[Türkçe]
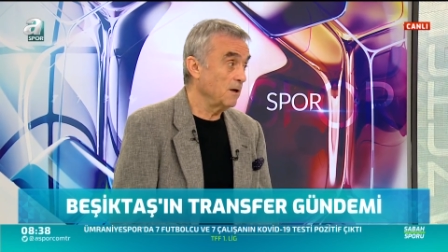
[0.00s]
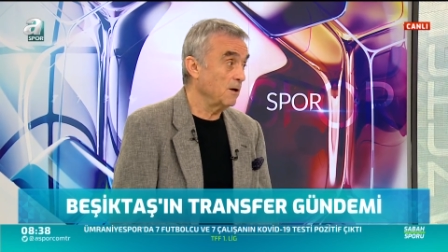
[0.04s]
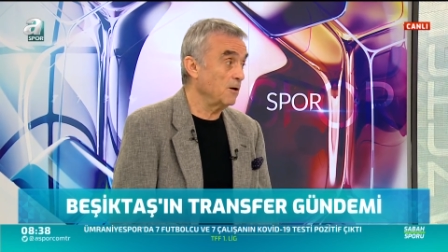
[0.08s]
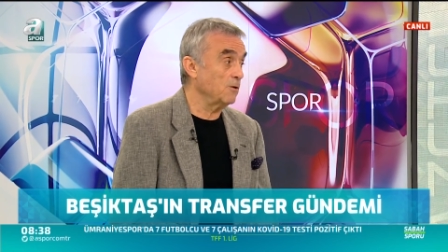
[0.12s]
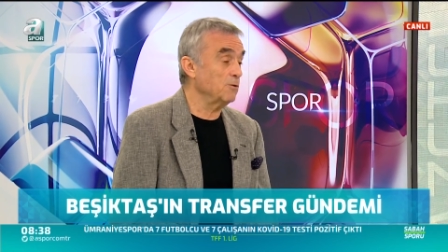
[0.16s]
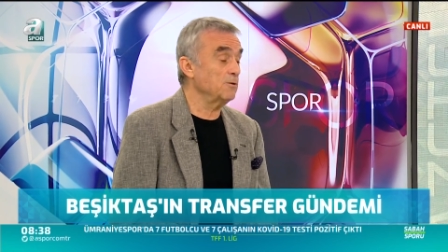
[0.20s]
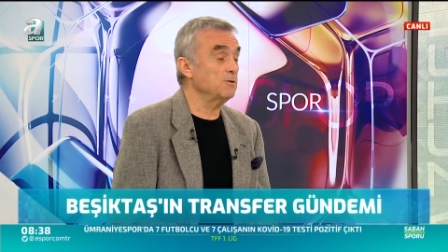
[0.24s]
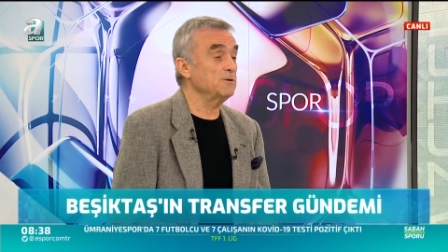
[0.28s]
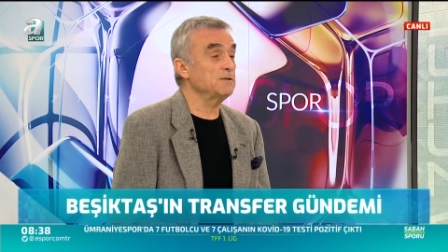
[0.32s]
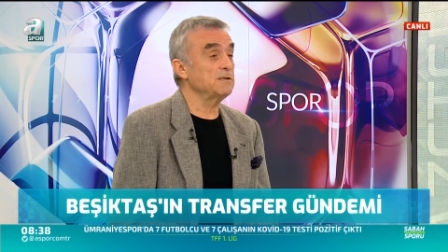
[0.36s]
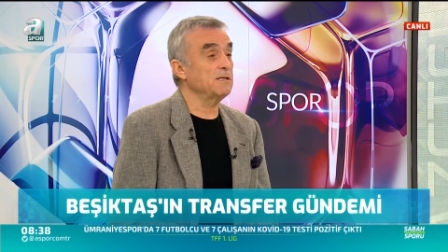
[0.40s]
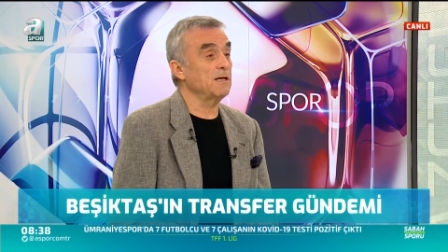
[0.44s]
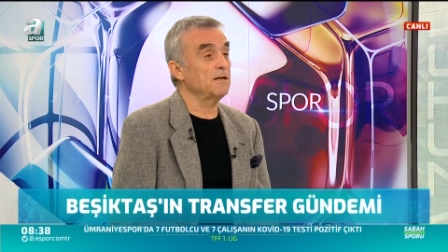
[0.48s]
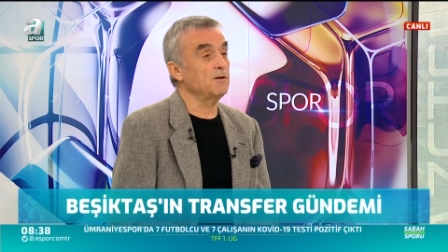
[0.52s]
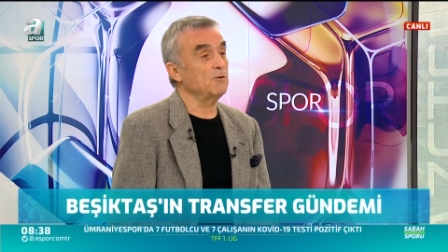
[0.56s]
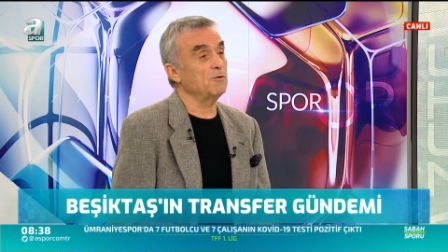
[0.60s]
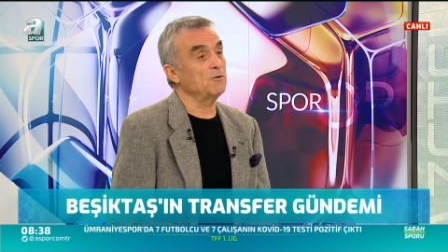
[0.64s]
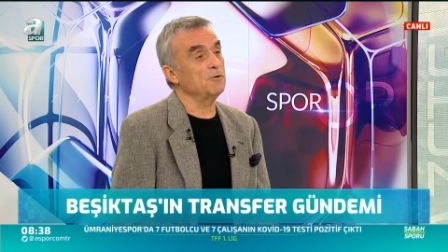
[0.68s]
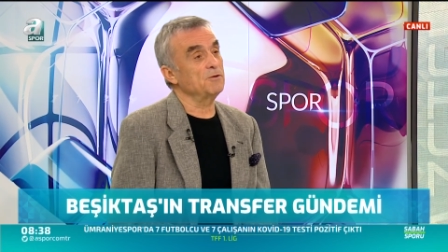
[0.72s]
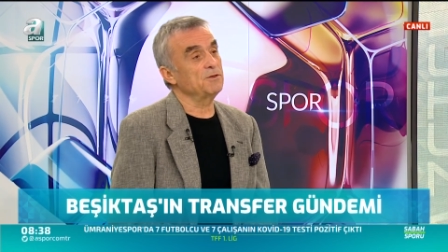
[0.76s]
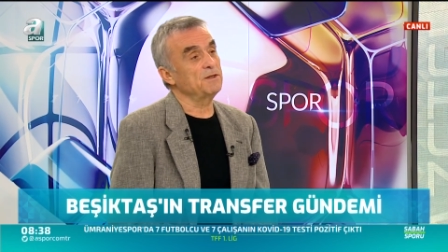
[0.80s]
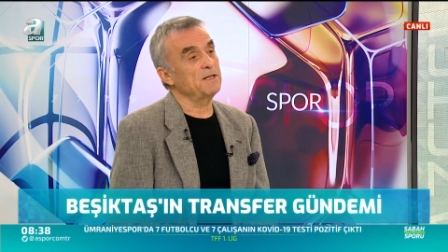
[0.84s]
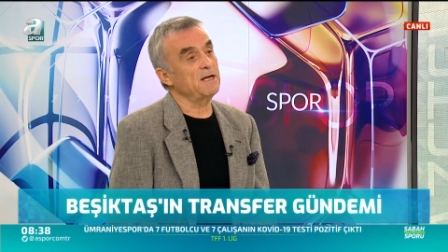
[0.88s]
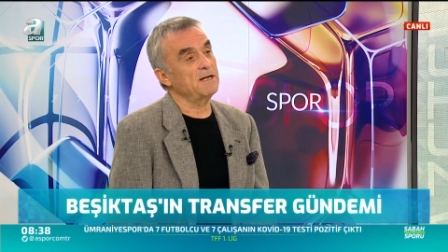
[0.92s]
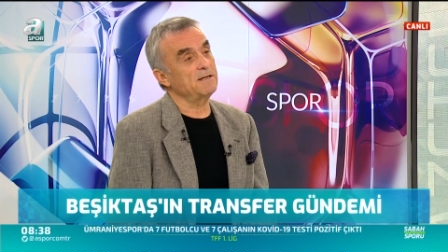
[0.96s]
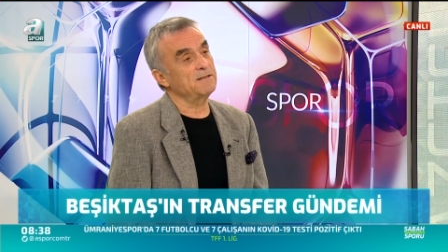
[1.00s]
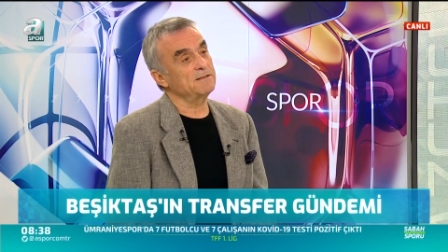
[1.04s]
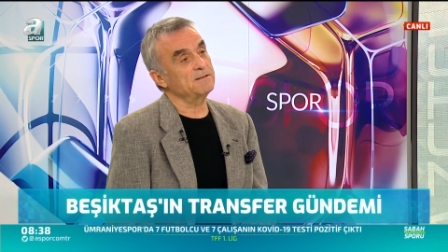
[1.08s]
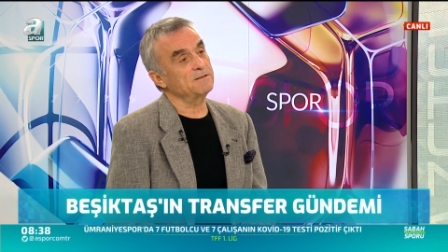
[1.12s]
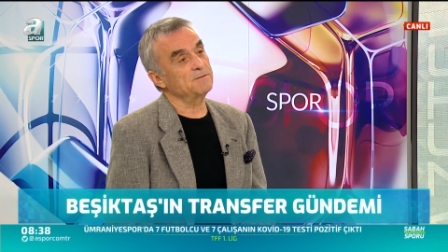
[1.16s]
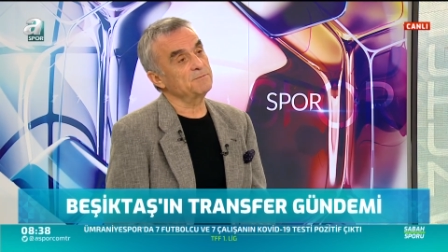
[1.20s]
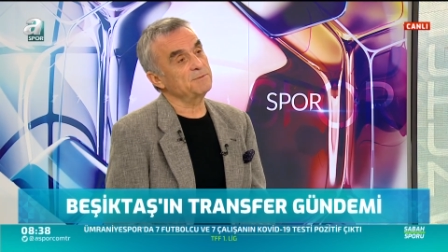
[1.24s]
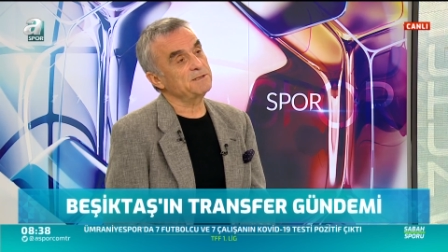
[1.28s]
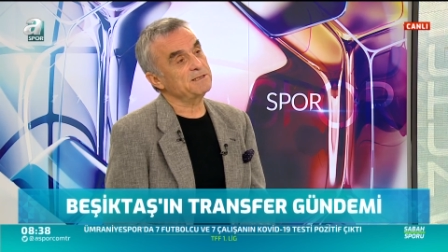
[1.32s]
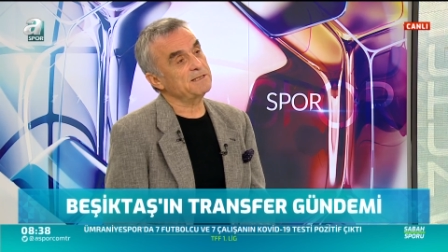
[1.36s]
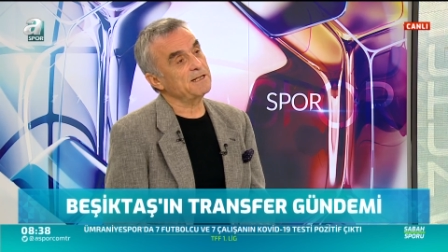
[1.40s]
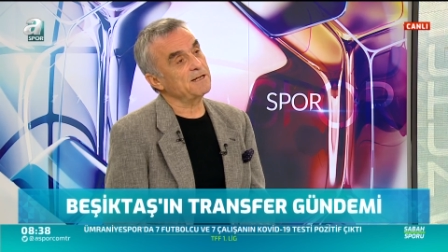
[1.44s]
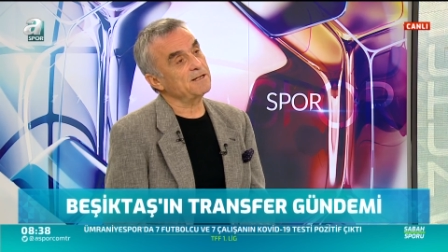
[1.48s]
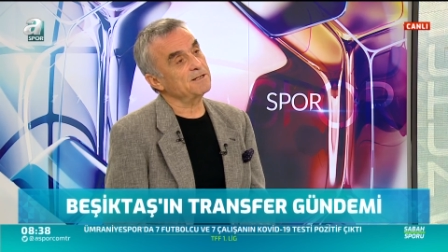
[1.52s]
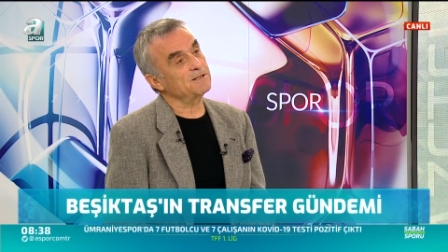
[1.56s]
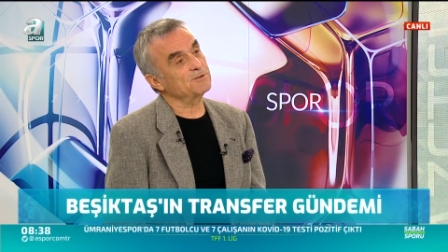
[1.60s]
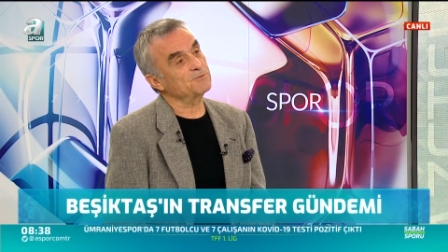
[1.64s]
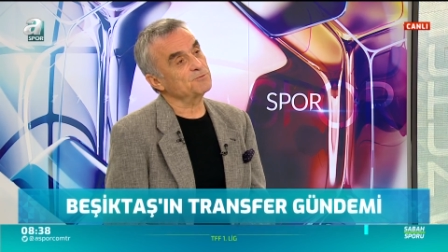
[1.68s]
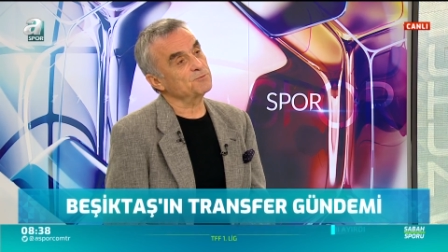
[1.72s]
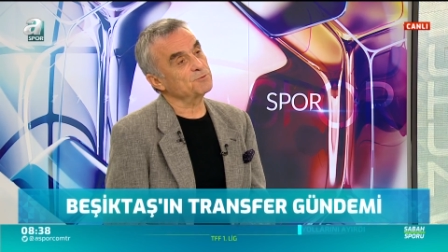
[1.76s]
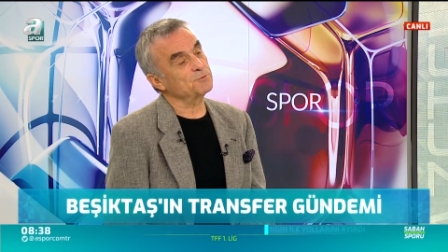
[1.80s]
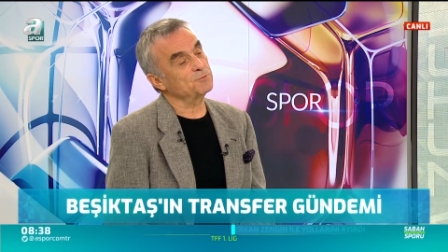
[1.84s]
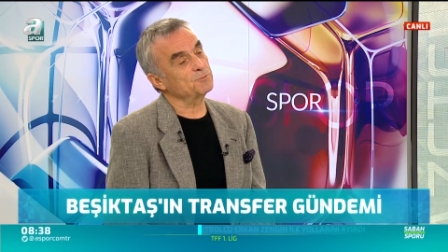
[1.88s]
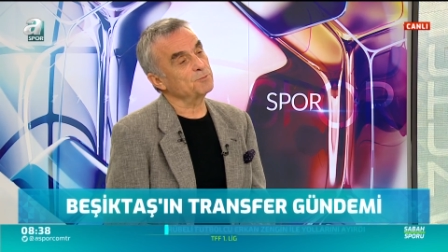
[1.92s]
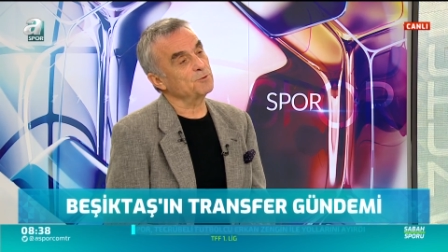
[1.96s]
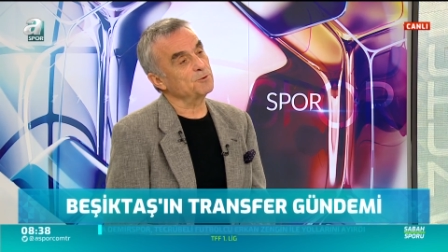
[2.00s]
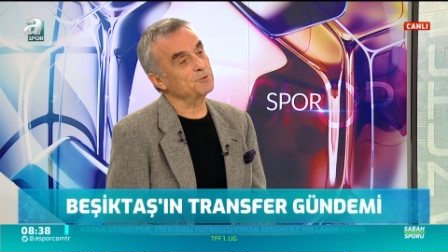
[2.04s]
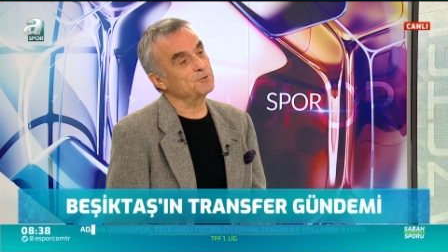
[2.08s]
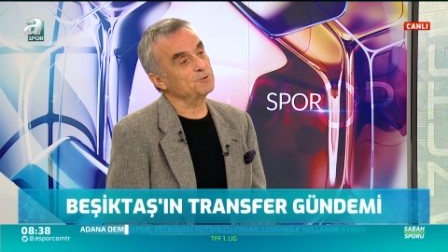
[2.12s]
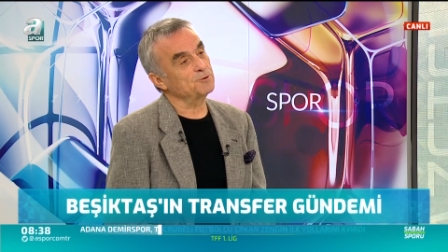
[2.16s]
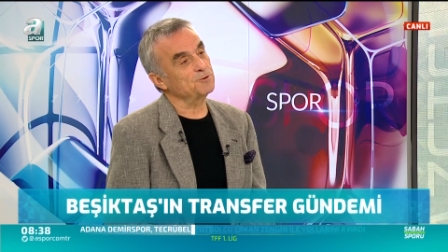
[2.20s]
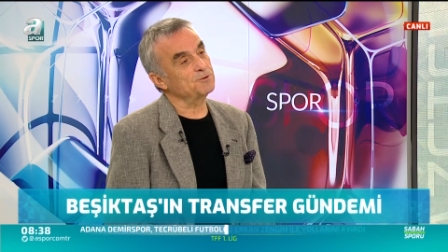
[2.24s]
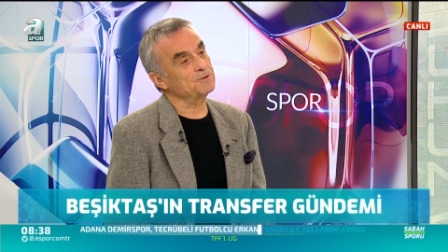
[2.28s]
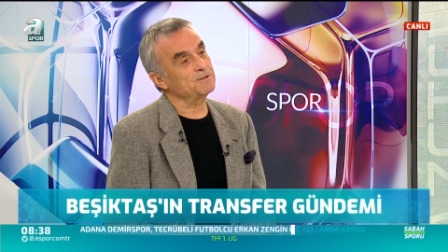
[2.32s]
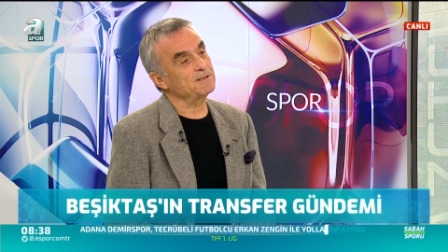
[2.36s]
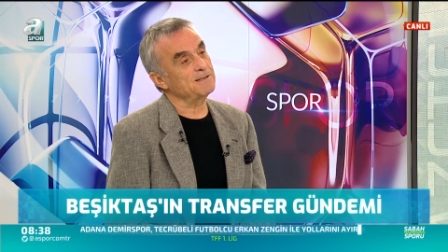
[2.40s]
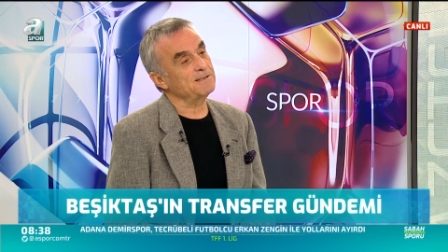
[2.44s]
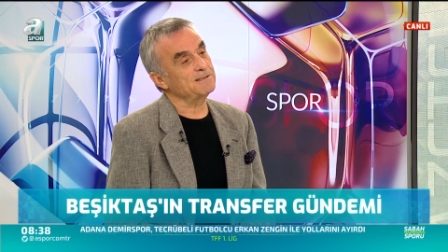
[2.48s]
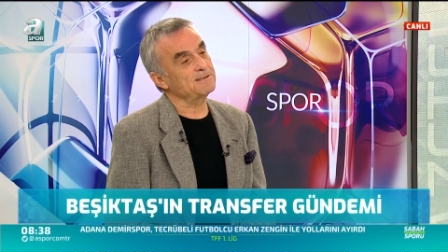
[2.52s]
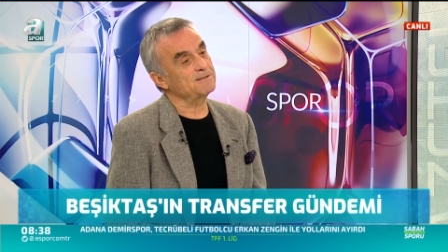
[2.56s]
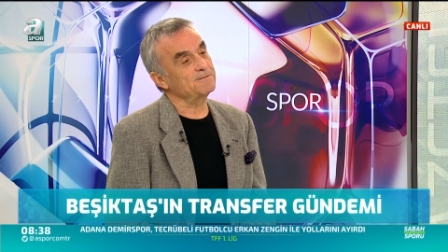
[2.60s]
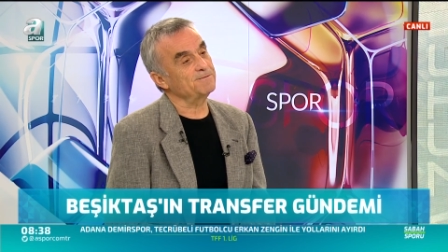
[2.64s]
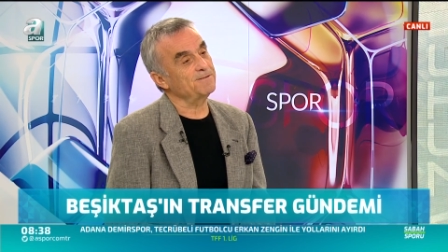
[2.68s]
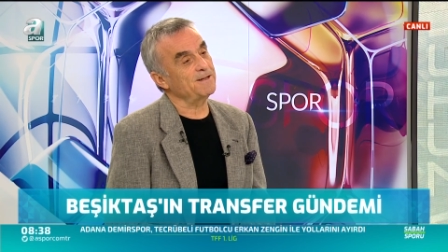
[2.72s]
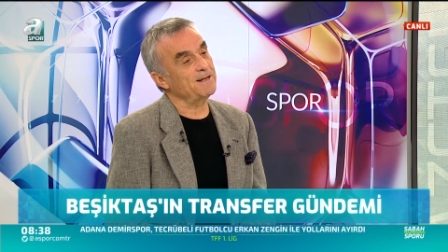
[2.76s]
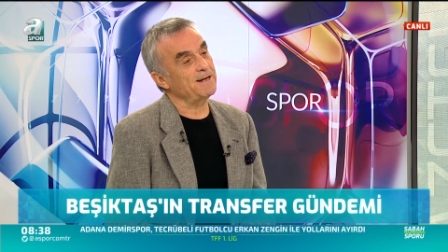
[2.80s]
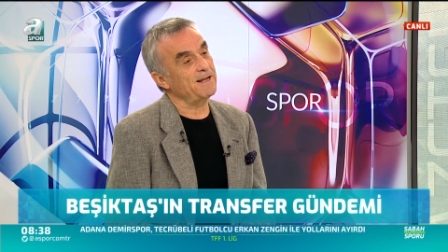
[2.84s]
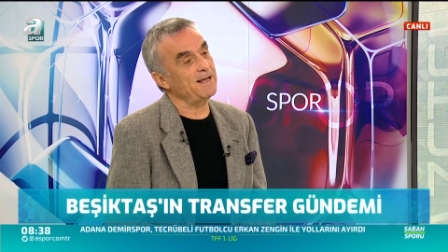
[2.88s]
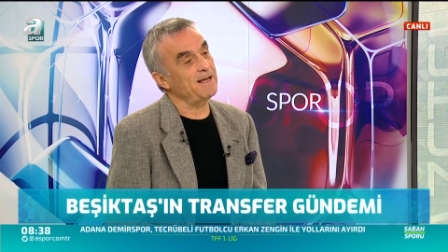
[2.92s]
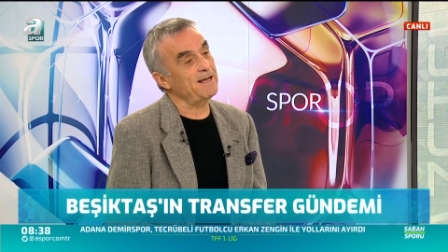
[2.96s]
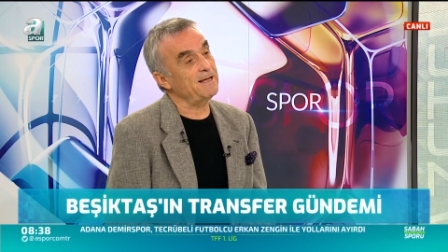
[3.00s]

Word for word: O yüzden onlar bir sakat futbolcuyu transfer